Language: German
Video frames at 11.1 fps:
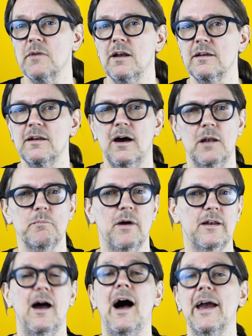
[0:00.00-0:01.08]
mal innerhalb
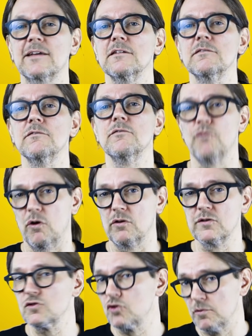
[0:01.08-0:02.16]
einer eigenen
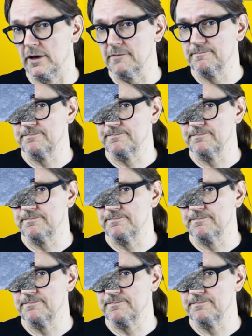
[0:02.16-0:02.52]
Folge zu kümmern.